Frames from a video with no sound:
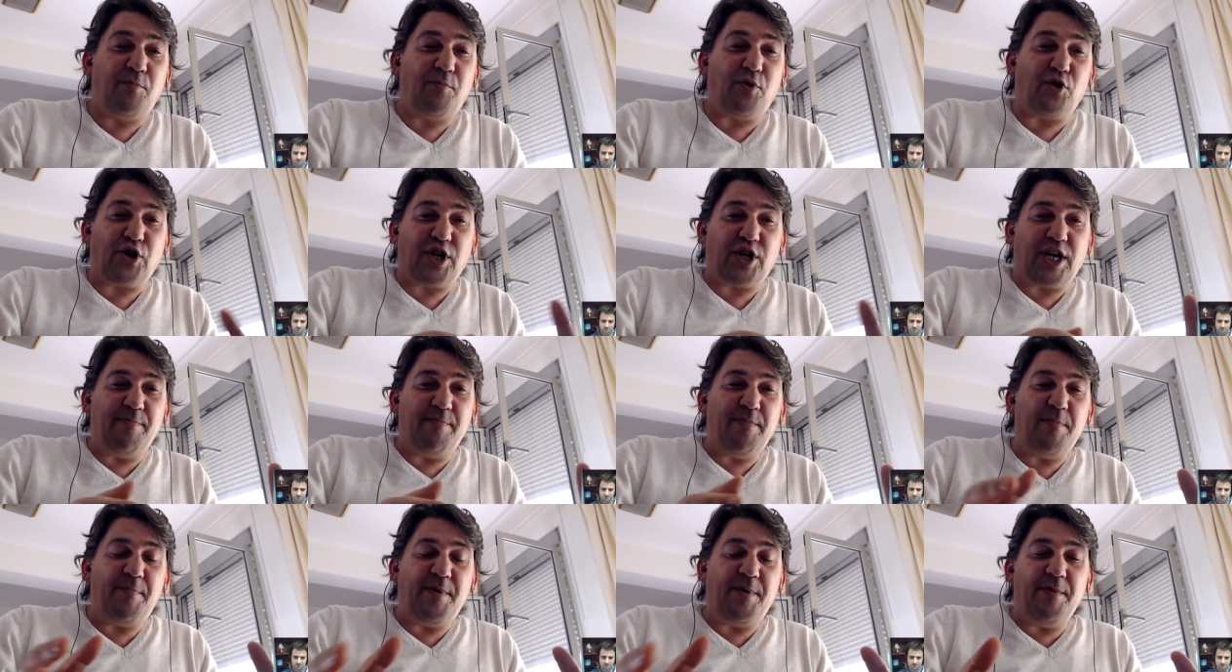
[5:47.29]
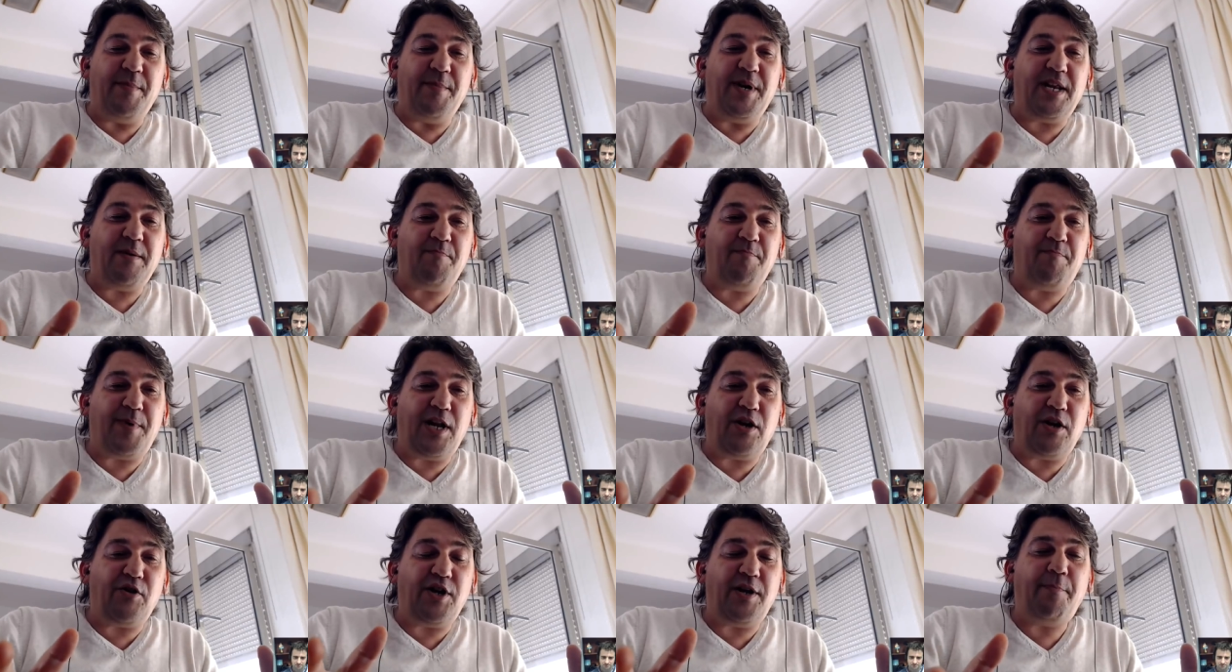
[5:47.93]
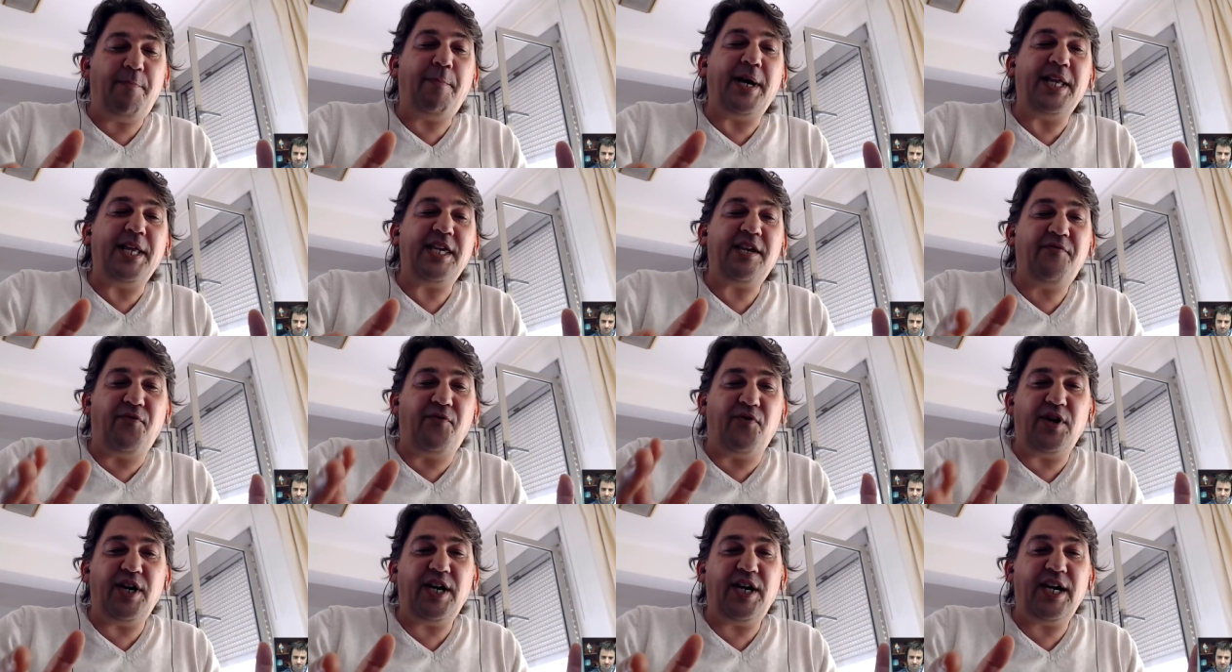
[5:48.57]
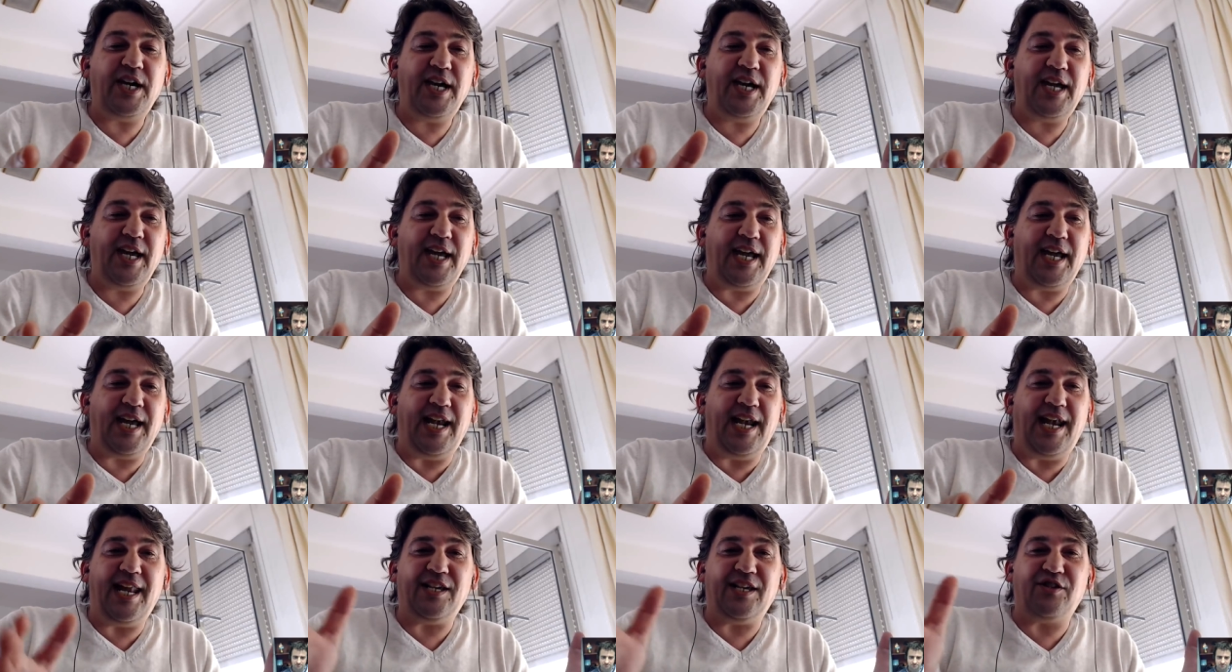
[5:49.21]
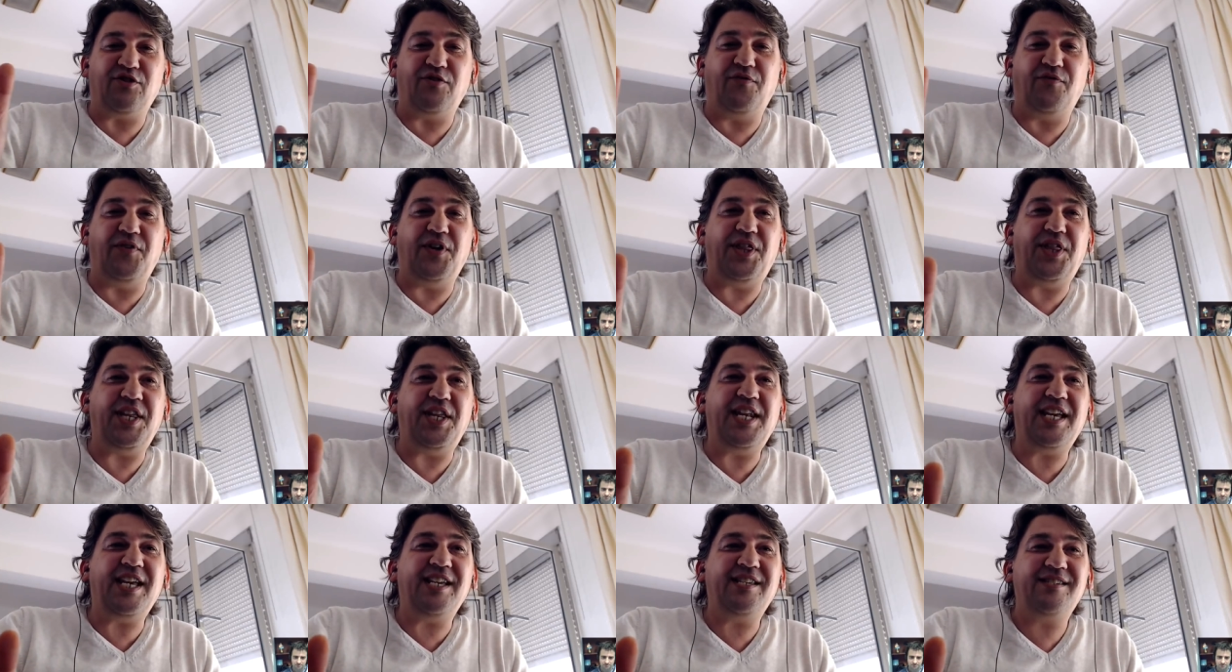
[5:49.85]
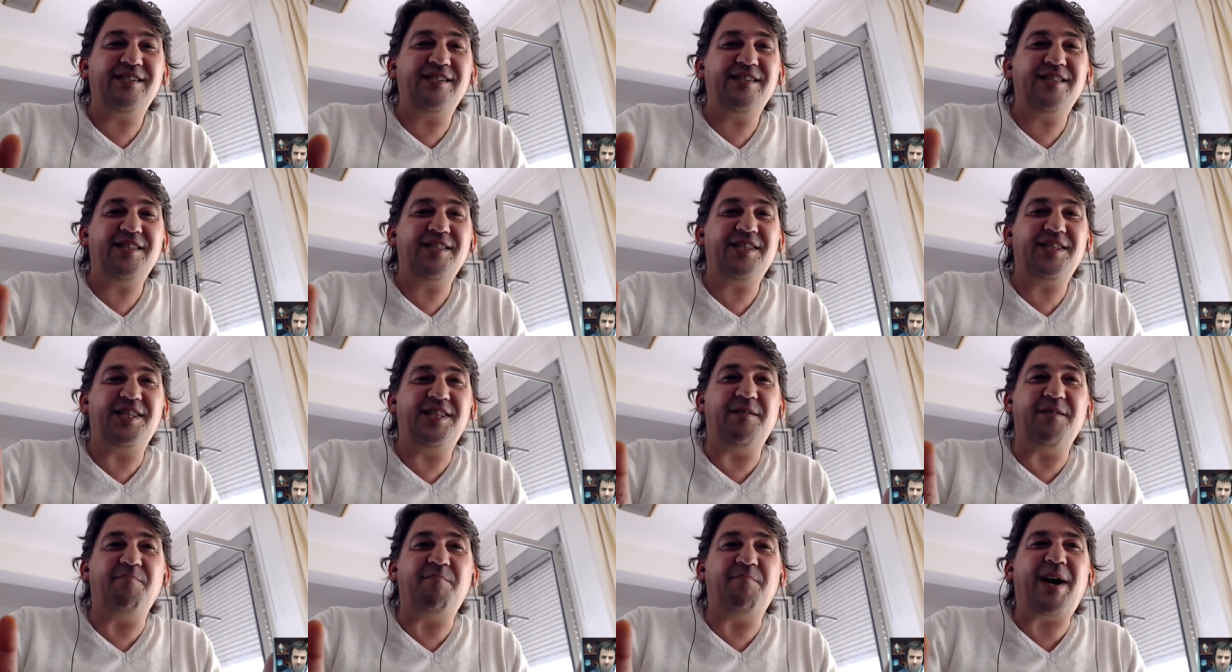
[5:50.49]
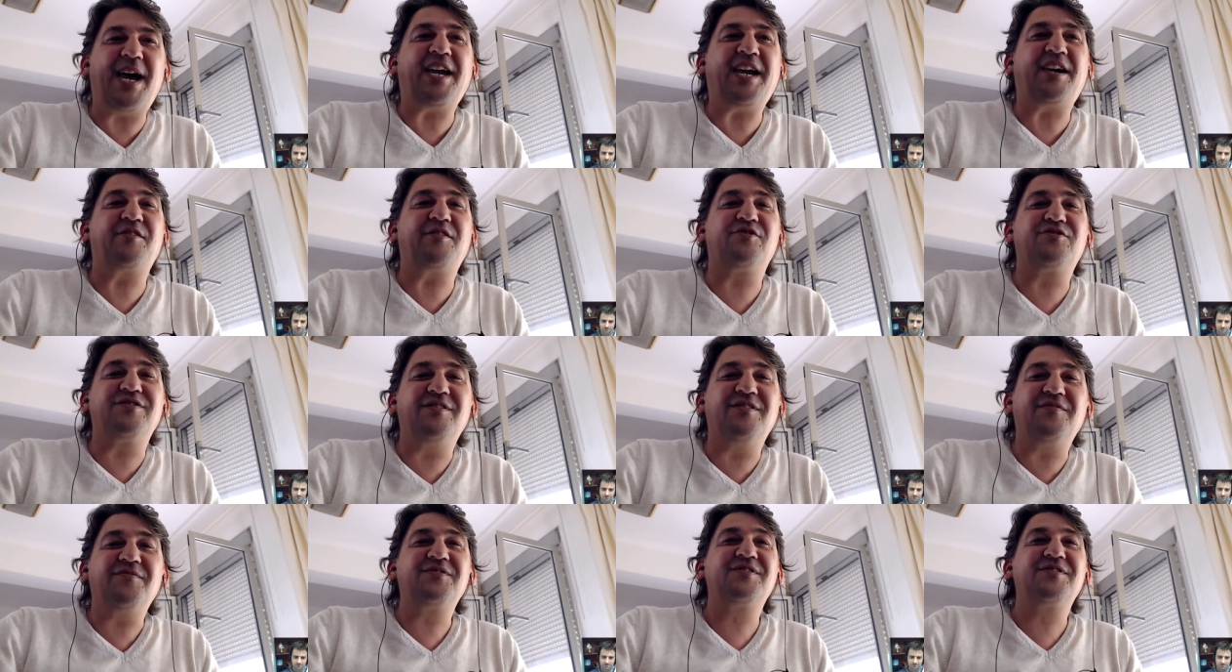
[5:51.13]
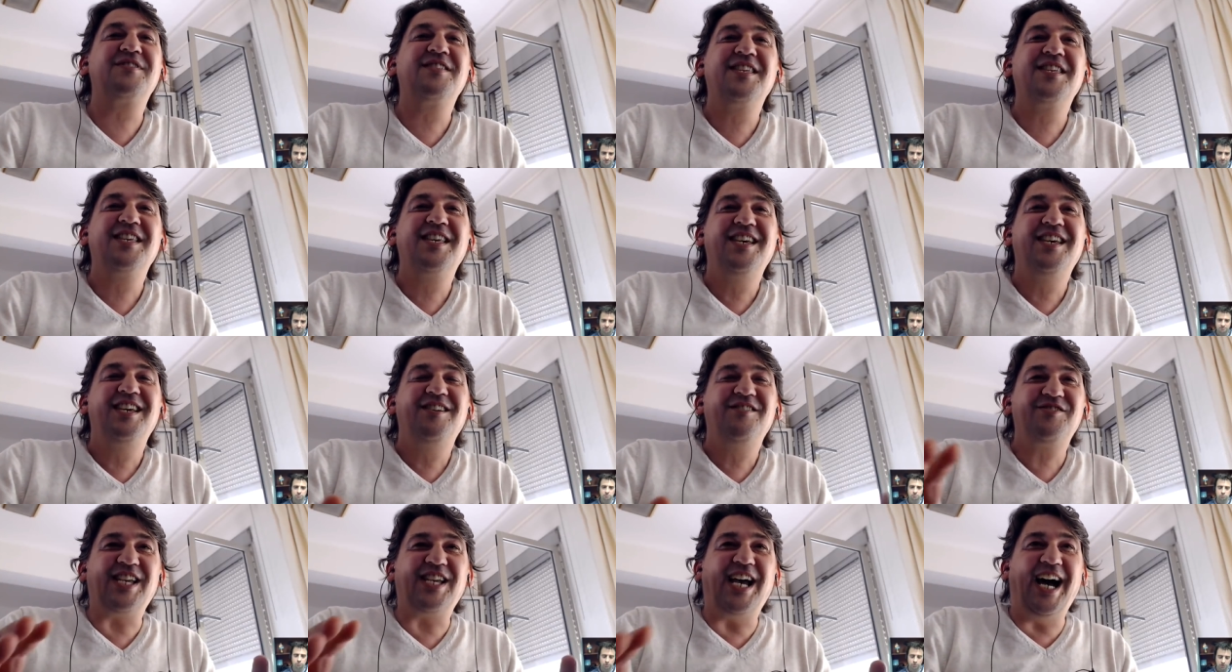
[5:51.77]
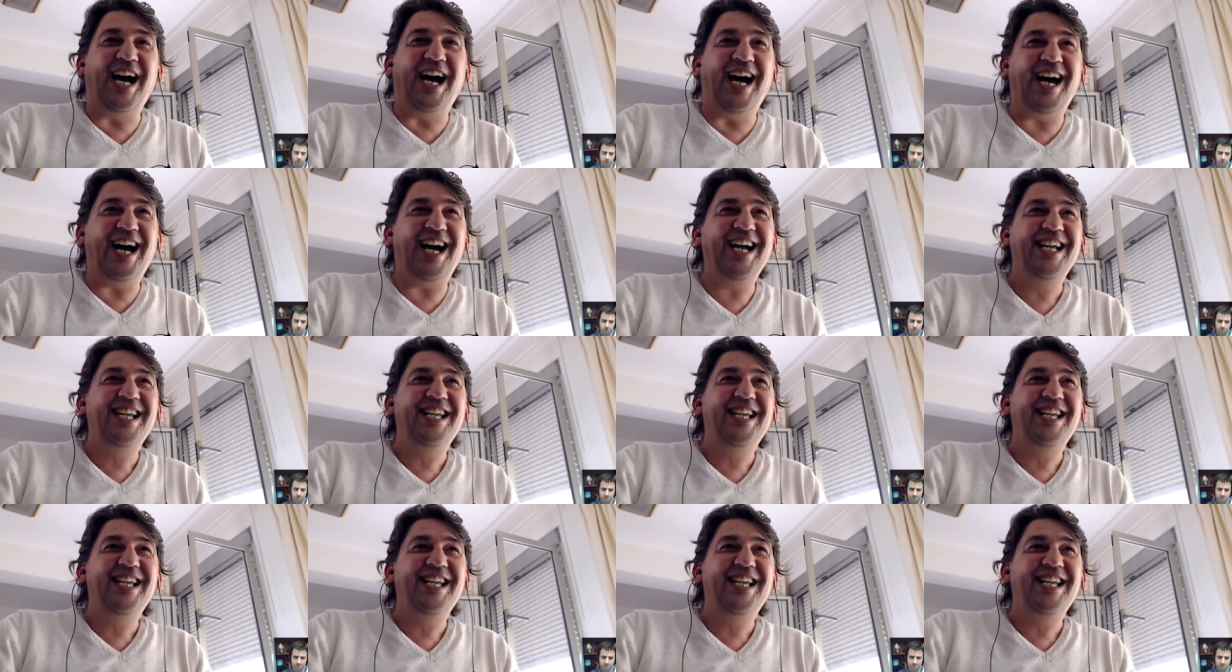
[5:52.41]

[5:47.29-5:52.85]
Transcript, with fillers: porque mi primer empleo en España fue en las oficinas de Microsoft. Bueno.